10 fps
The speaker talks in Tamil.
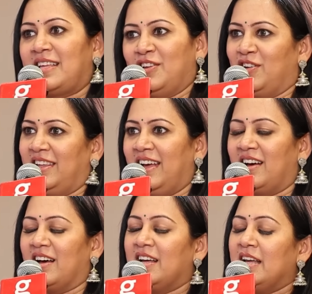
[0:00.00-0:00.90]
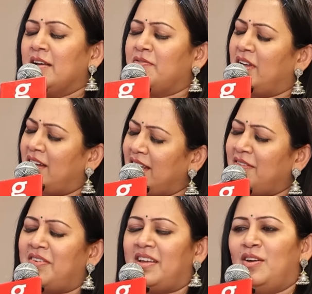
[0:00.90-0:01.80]
தெரியும் இல்லையா வெரி
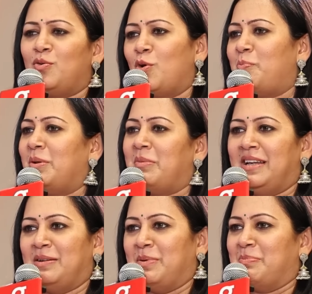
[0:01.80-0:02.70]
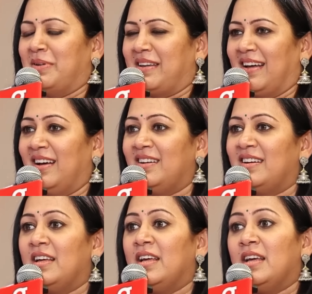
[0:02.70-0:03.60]
வெரி ஓப்பன் மைண்டட் பீப்புள்ரா
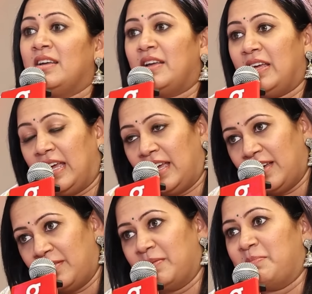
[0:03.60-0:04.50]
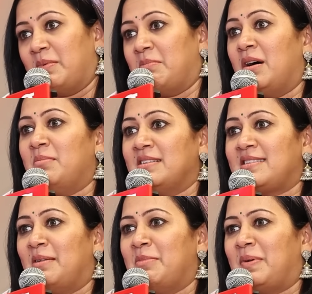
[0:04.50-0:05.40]
எங்கள்
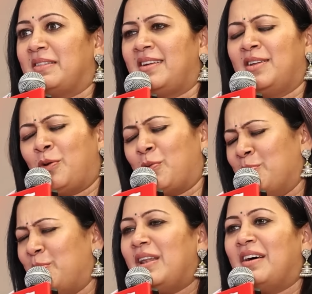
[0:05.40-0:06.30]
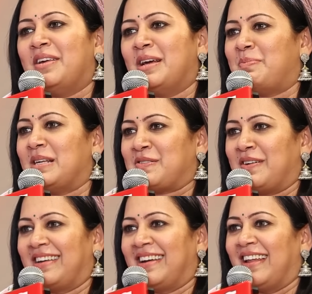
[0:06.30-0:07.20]
மாமாஸ் எல்லாமே பார்த்தீங்கன்னா ரொம்ப லவ்விங்காக
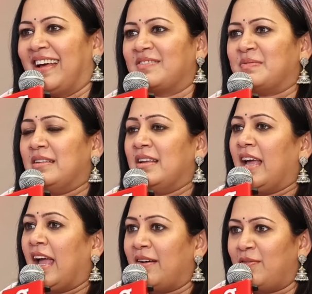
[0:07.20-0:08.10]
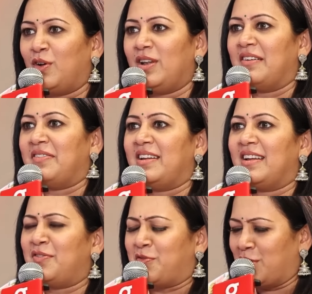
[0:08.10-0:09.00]
பேசுவாங்க எங்களை எவ்வளோ
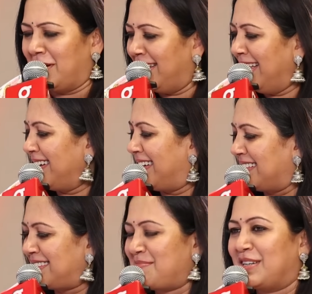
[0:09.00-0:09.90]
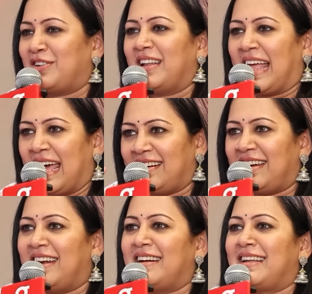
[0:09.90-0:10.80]
லவ்விங்னா ஃபுல்லாக ட்ரெஸ்ஸு மட்டும் இல்லை
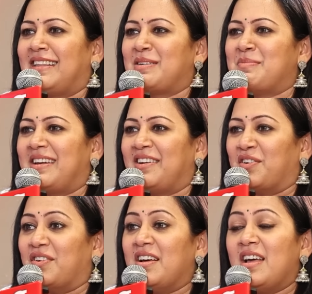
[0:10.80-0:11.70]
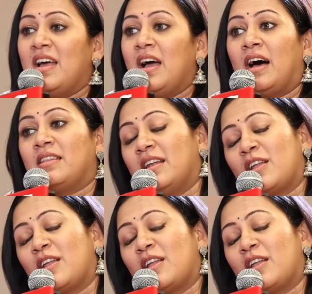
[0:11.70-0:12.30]
கேரக்டர் ரெட் கலராக மாறிடும் அதனால்